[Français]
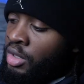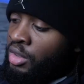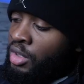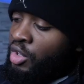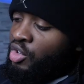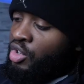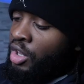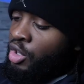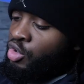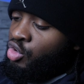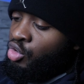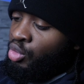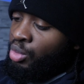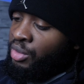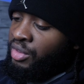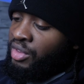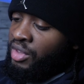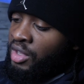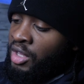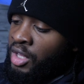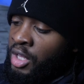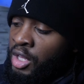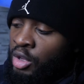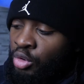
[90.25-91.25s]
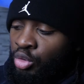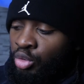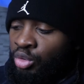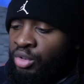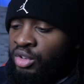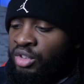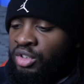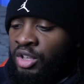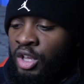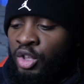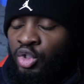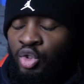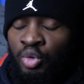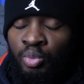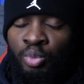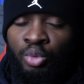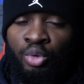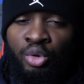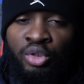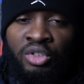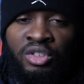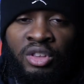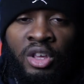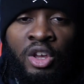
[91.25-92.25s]
Déjà, tu le sais, on le sait, tout le
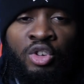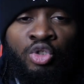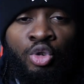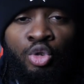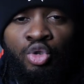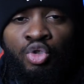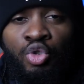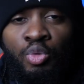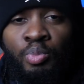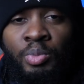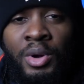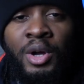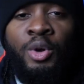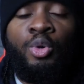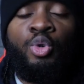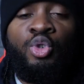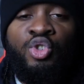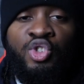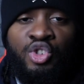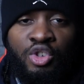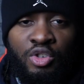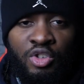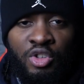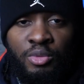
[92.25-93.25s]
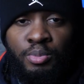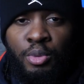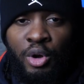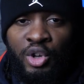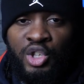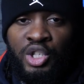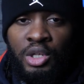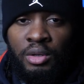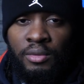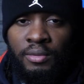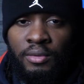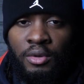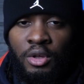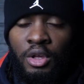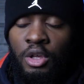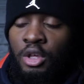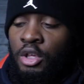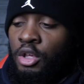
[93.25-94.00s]
monde le sait, je ne suis pas coach sportif.